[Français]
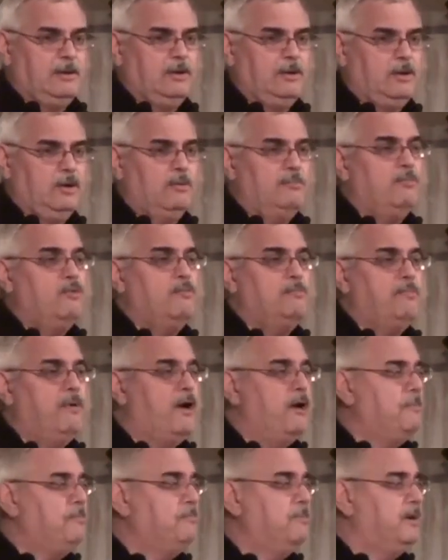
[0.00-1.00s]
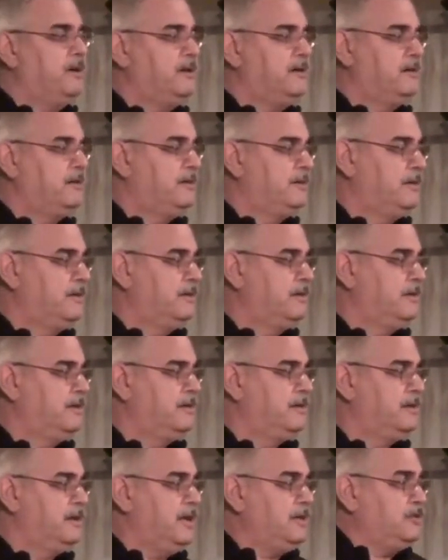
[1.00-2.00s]
le mot pomme.
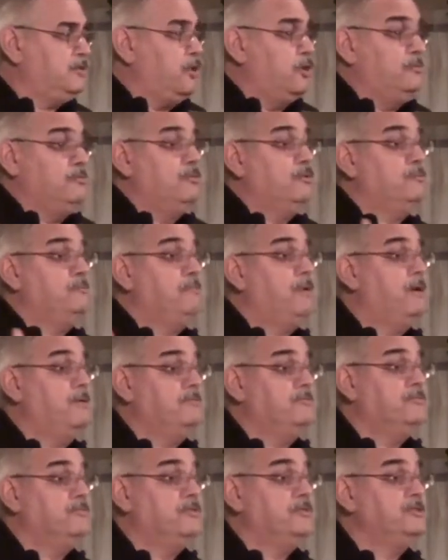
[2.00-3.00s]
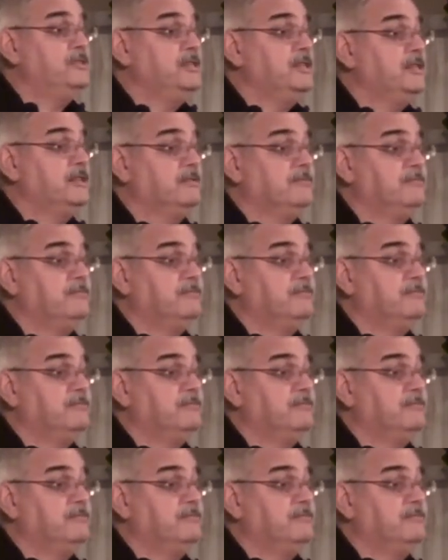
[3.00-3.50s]
Qu'est-ce que le mot pomme veut dire?